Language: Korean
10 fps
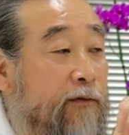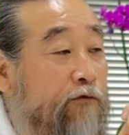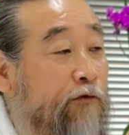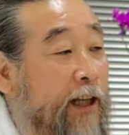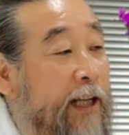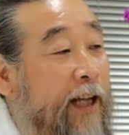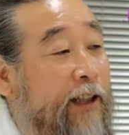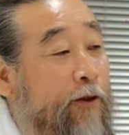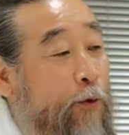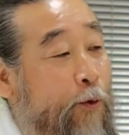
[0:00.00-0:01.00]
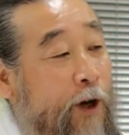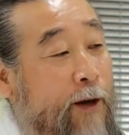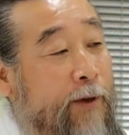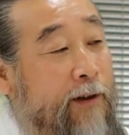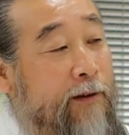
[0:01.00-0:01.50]
누가 내한테 욕을
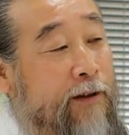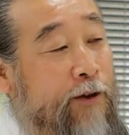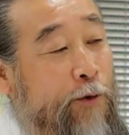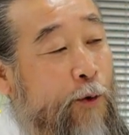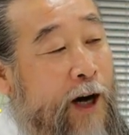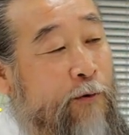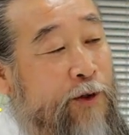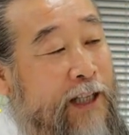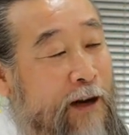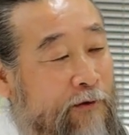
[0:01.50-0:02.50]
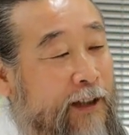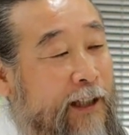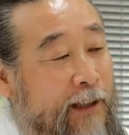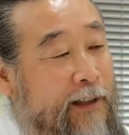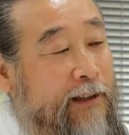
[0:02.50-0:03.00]
하면 그 욕하고 싸운다.
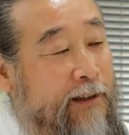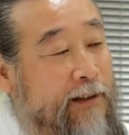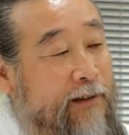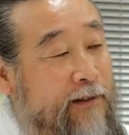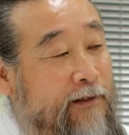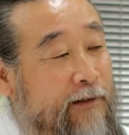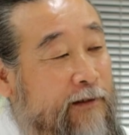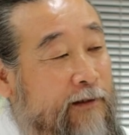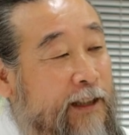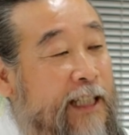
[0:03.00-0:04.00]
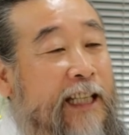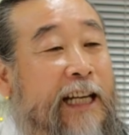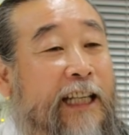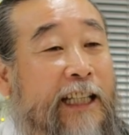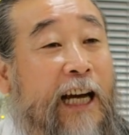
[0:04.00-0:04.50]

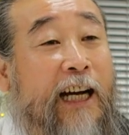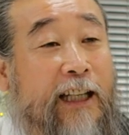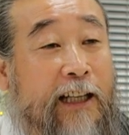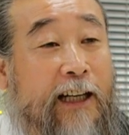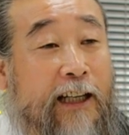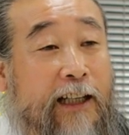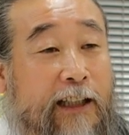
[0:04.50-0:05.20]
질량이 약하다.